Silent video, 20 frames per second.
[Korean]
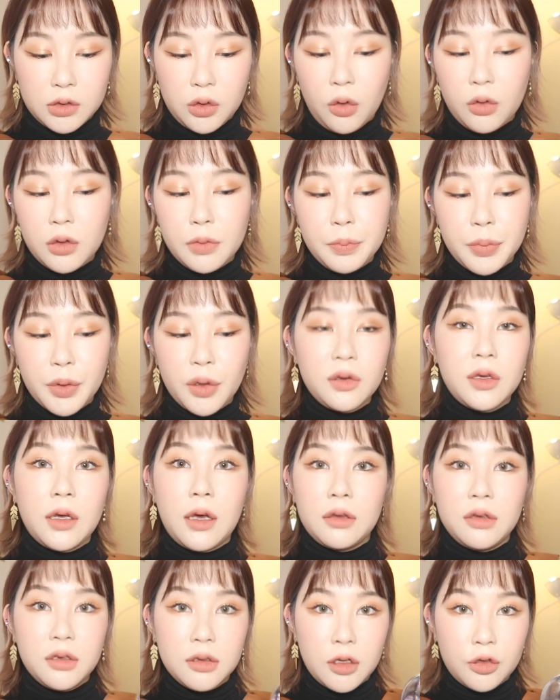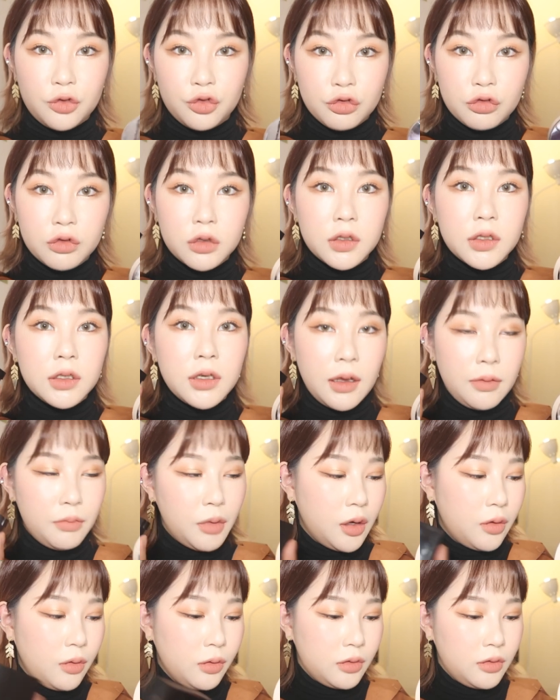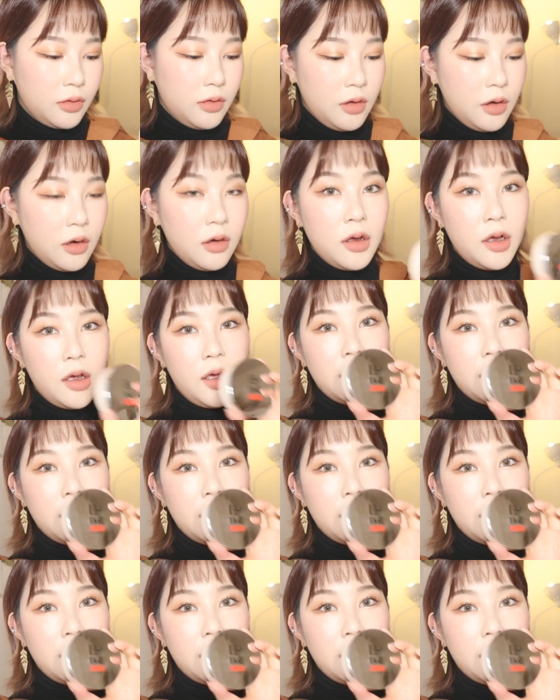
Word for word: 적은 편이 아닌데 6g이거든요.